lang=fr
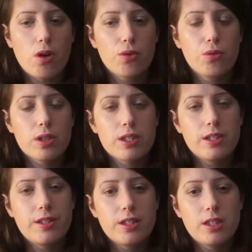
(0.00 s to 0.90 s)
en cuir
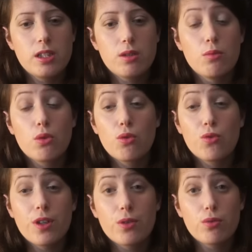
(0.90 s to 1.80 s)
synthétique me
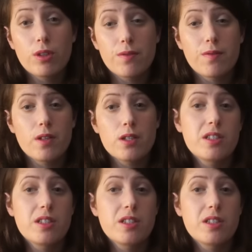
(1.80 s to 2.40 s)
convient tout à fait,